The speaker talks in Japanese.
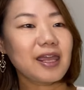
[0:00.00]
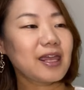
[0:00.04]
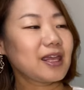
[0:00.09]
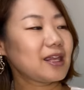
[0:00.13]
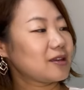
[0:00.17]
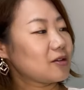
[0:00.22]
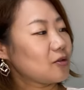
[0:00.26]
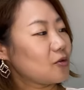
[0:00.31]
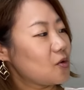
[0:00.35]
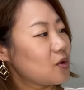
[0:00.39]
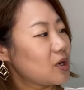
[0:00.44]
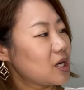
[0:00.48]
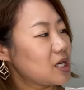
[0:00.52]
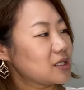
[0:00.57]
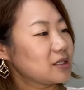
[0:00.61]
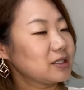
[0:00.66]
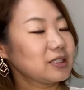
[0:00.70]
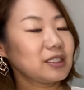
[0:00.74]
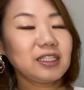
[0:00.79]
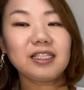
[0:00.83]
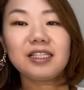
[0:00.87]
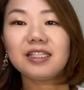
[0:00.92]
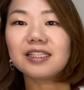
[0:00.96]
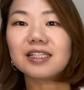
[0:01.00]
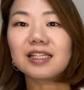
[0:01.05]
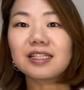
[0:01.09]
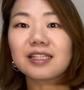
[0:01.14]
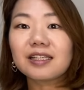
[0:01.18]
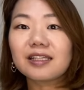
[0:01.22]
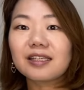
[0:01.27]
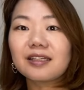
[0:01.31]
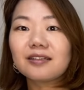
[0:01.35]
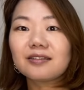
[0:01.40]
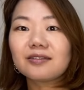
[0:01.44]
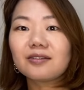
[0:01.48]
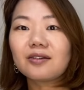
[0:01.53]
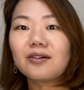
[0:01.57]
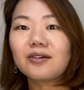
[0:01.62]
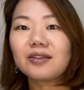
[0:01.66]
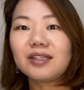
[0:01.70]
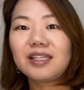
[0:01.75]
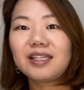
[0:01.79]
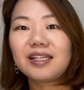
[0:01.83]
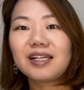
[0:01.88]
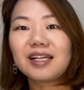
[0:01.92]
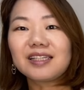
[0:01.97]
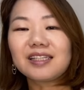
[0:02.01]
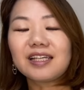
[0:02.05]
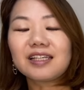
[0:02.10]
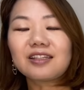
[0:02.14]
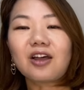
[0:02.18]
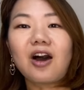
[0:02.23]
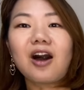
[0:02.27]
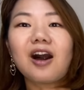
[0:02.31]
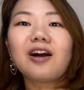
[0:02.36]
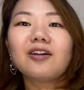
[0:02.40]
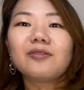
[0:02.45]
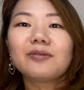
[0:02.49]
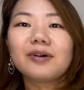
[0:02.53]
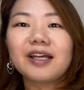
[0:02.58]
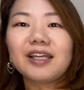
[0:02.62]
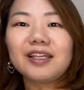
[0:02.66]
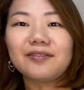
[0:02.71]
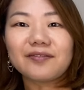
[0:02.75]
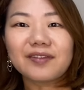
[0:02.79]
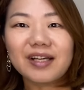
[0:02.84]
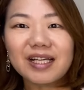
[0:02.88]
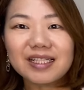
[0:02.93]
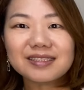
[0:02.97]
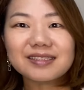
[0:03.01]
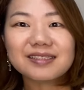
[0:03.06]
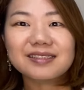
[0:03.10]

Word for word: えっとご確認いただけるといいかなと思いま